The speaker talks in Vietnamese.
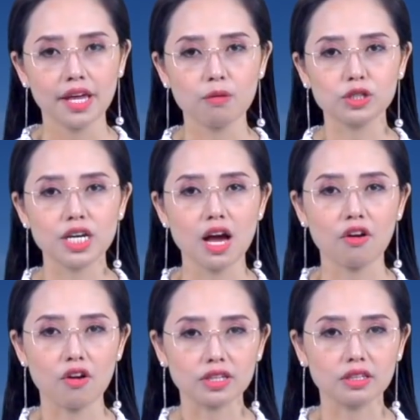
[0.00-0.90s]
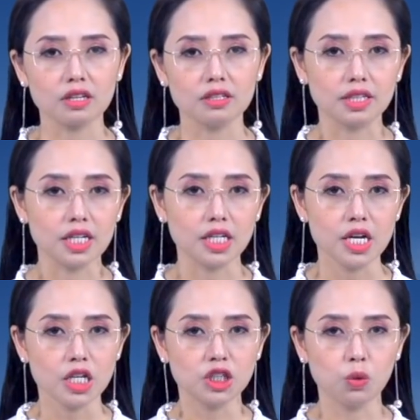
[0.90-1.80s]
Theo trang Reuters đưa tin,
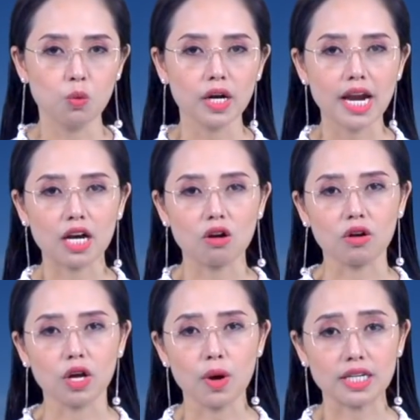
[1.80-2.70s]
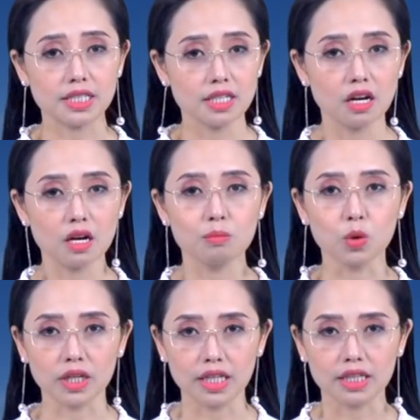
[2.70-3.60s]
Trung Quốc đang có kế hoạch chi hơn
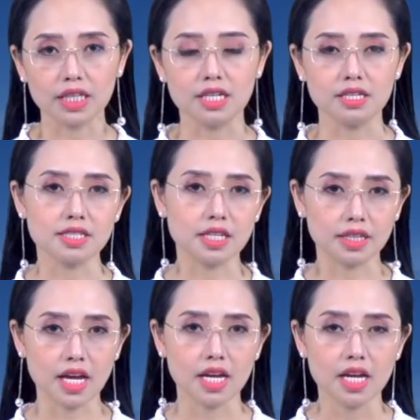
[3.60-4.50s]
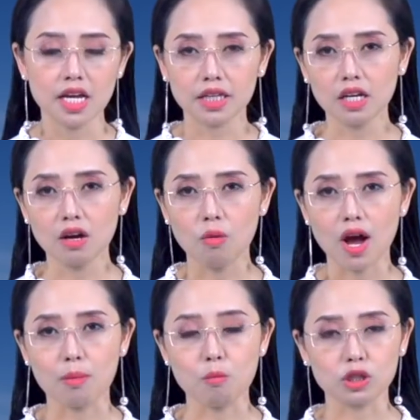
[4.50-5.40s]
1.000 tỷ nhân dân tệ, tức là
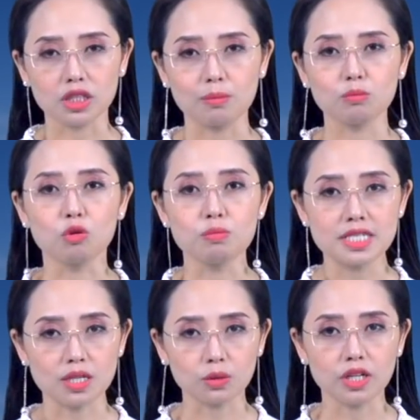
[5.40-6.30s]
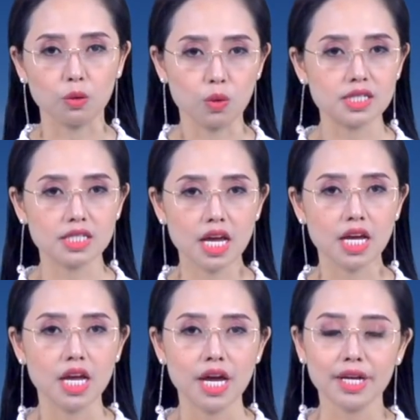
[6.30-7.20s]
khoảng 146 tỷ USD,
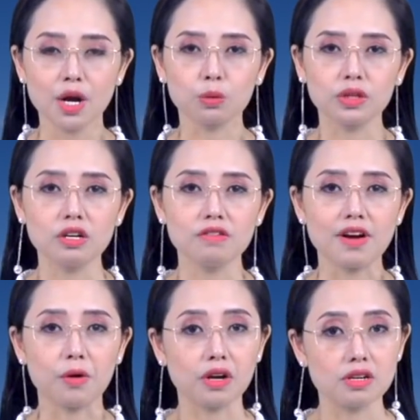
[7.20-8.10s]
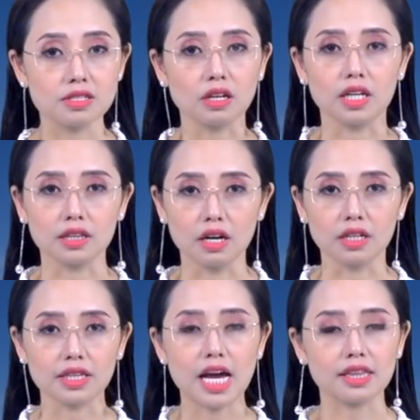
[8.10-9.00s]
đầu tư vào cơ sở hạ
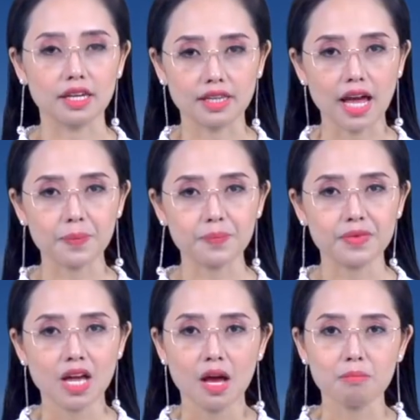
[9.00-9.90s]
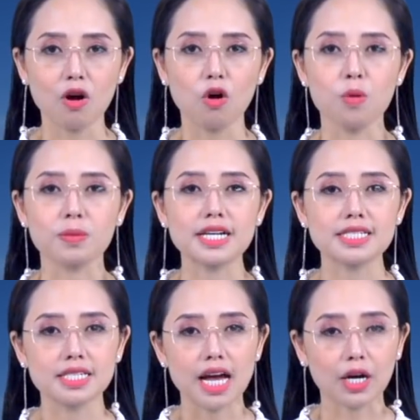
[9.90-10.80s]
tầng tại Tây Tạng, bao gồm
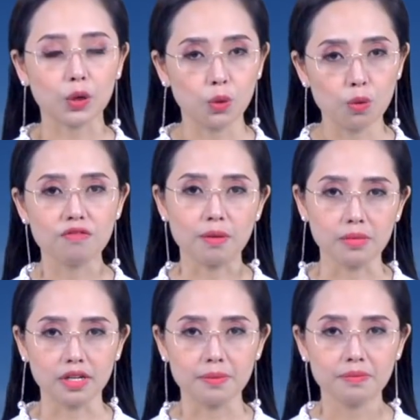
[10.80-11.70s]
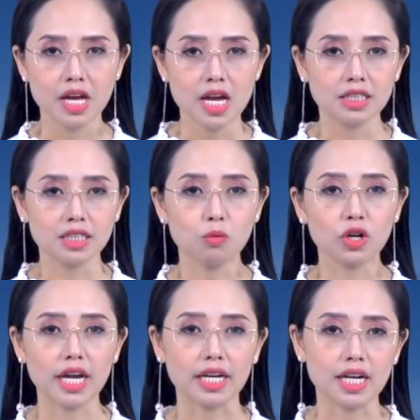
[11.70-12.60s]
các dự án cũ và mới, trong
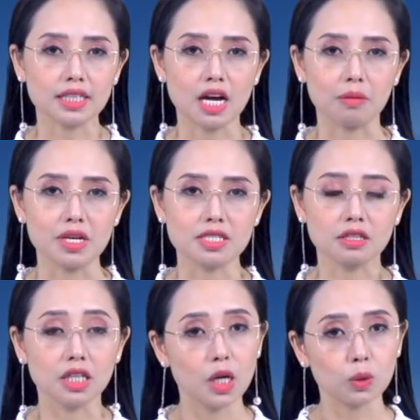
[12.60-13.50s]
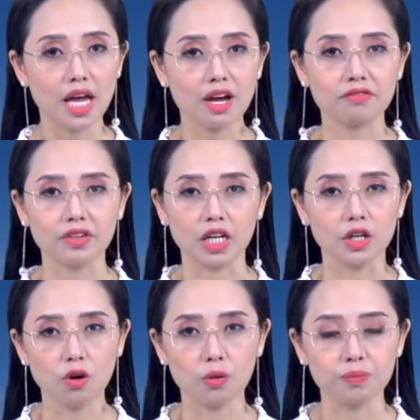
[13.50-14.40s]
bối cảnh căng thẳng biên giới leo thang với
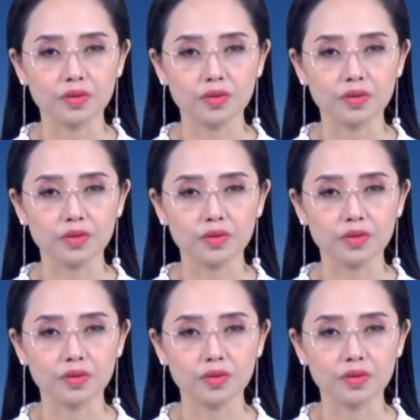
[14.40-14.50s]
Ấn Độ.